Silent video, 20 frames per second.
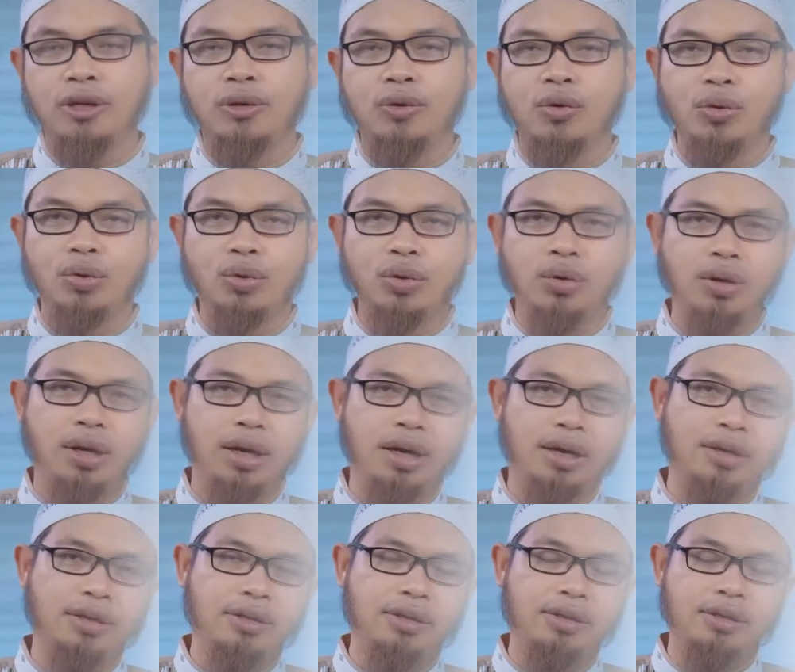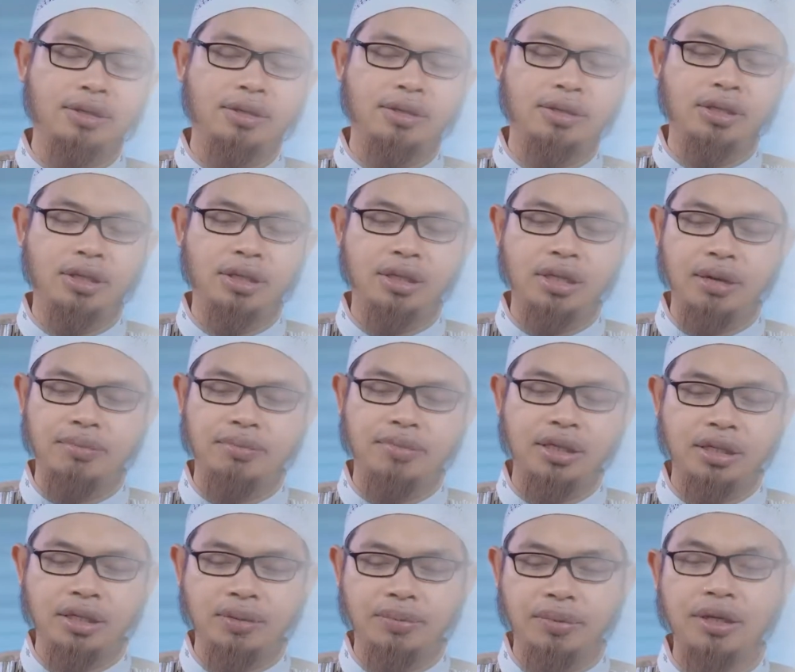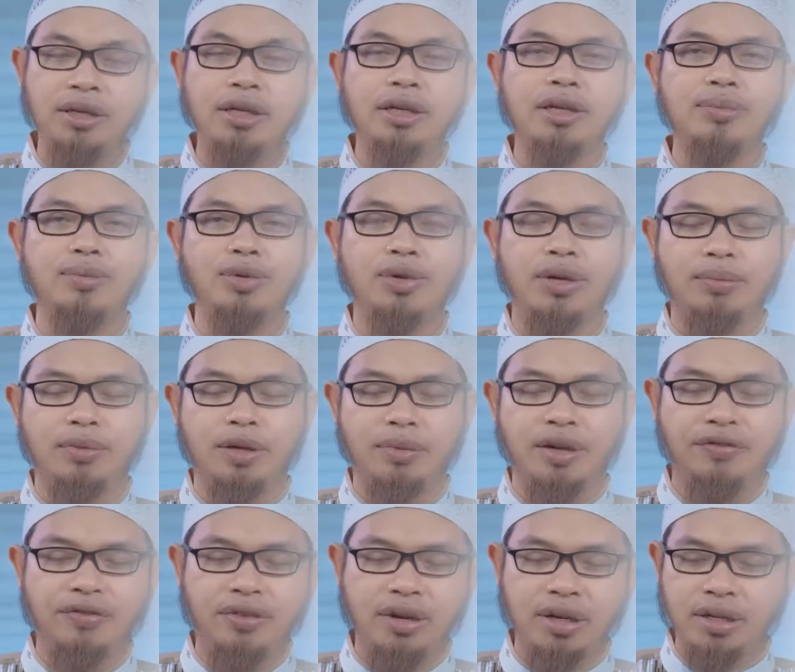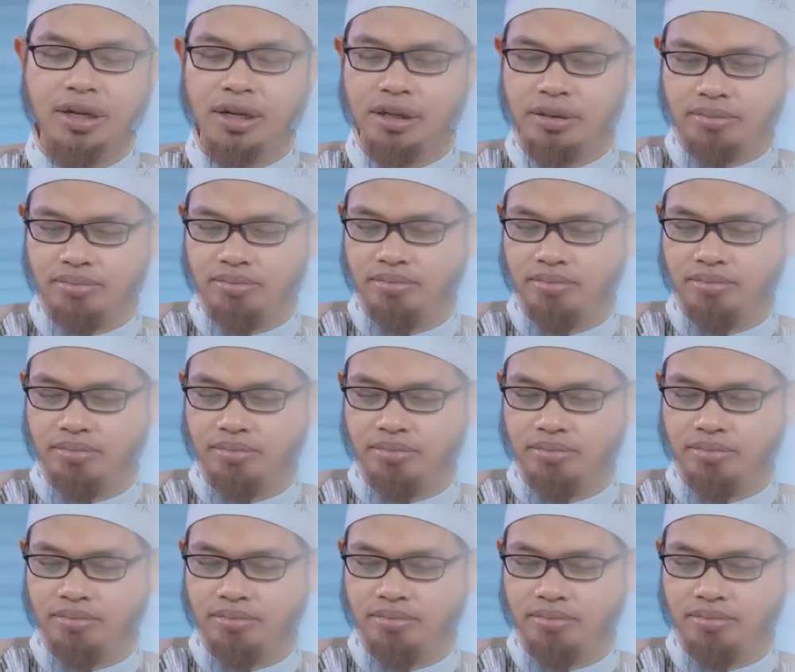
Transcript: Tuntutlah setiap disiplin ilmu yang bermanfaat dan